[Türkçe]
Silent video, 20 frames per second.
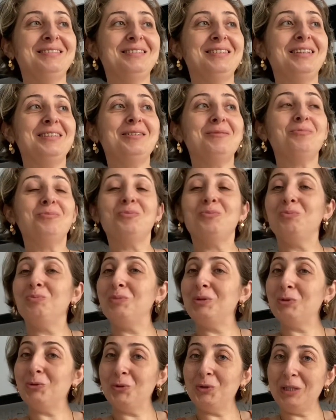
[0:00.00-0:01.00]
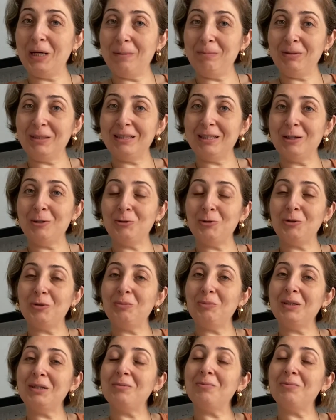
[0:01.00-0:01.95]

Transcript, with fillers: Dedim bir de onu yaptıktan sonra bir